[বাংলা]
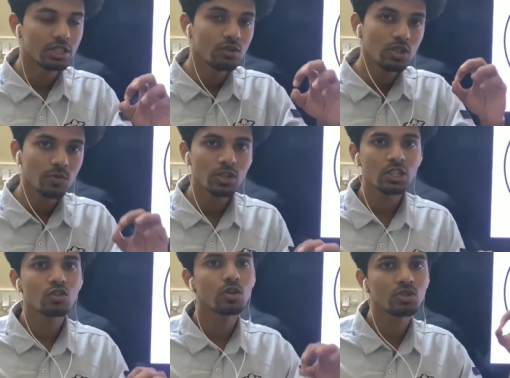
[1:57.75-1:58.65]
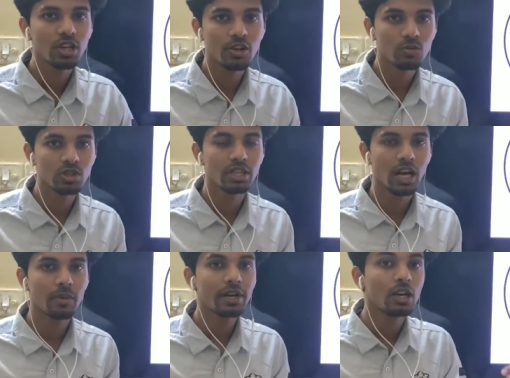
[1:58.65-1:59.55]
দিগুটা পড়ছে কর্মধারয়ের মধ্যে
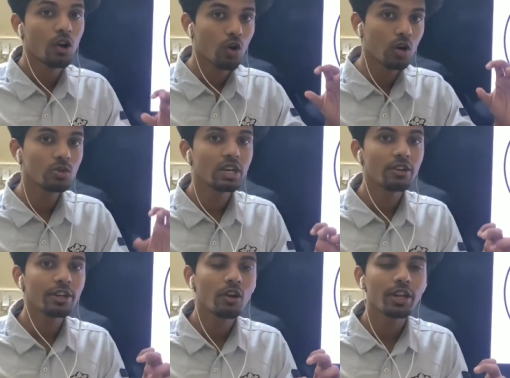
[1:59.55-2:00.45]
আবার কর্মধারয়কে